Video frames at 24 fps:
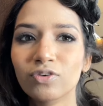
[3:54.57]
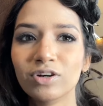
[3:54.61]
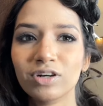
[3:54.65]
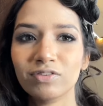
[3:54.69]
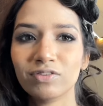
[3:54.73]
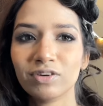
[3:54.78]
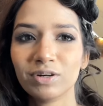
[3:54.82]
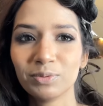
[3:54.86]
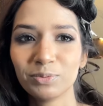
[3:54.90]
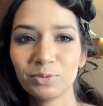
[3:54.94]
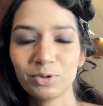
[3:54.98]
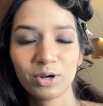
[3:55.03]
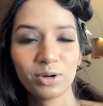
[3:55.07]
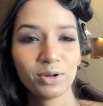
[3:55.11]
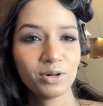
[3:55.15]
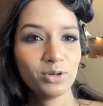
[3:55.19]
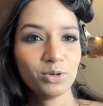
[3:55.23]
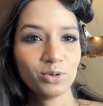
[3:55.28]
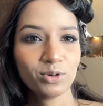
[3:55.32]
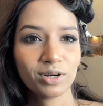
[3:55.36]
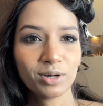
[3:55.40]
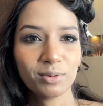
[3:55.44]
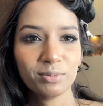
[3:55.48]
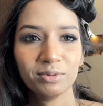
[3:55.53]
फटफट पूरा
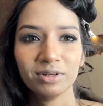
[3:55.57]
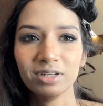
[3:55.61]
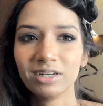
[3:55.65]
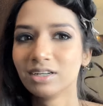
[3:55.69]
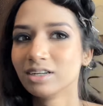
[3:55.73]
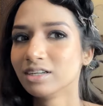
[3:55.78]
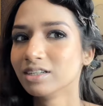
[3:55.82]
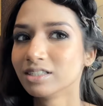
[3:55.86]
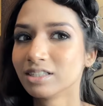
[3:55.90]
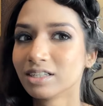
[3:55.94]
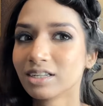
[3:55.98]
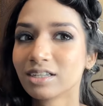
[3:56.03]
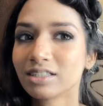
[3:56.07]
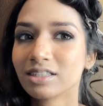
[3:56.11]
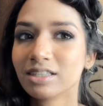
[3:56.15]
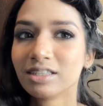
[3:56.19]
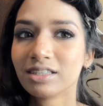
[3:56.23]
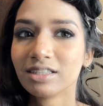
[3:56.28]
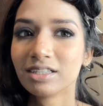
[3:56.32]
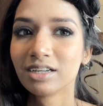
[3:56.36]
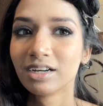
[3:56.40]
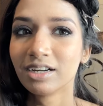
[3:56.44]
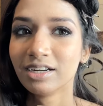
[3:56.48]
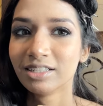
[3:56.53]
लुक कम्प्लीट कर
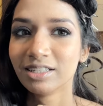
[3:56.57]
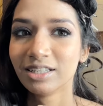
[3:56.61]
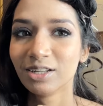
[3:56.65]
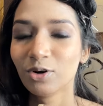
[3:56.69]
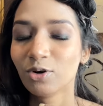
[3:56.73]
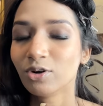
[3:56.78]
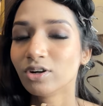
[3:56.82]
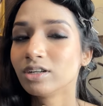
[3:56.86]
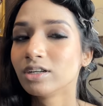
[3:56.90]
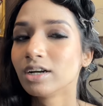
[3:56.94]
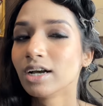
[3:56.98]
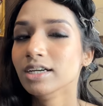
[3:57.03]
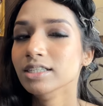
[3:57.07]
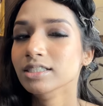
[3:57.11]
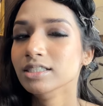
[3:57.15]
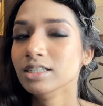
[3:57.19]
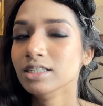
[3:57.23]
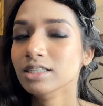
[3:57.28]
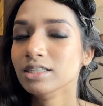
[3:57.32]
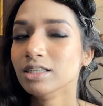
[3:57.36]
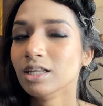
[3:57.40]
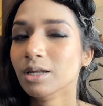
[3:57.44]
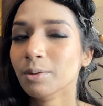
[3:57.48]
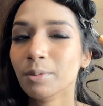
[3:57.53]
सकते करते हैं और गाइज
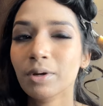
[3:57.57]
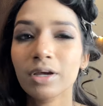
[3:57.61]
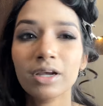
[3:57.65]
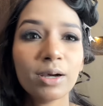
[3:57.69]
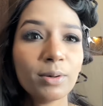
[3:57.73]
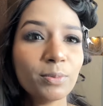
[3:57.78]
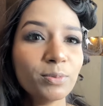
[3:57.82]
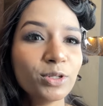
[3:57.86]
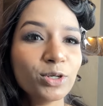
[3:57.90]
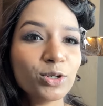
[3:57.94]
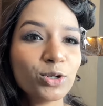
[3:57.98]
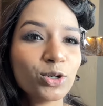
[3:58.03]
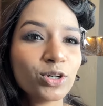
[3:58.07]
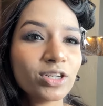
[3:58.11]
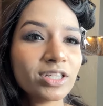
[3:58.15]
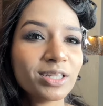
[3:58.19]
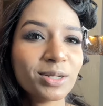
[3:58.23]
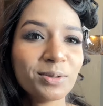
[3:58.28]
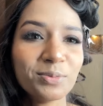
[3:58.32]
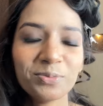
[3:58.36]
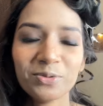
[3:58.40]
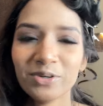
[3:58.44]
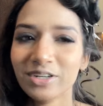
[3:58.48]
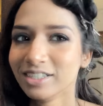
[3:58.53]
इतने में आप देखो
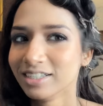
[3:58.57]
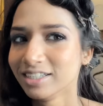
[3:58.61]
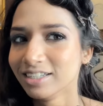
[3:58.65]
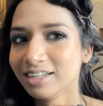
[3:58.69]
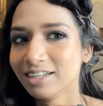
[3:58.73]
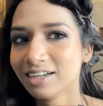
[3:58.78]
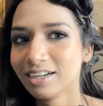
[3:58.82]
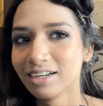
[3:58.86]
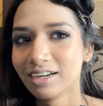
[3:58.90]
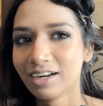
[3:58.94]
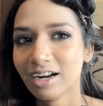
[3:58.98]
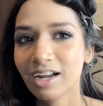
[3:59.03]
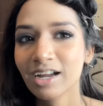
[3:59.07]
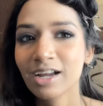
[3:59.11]
कितना प्रिटी लग रहा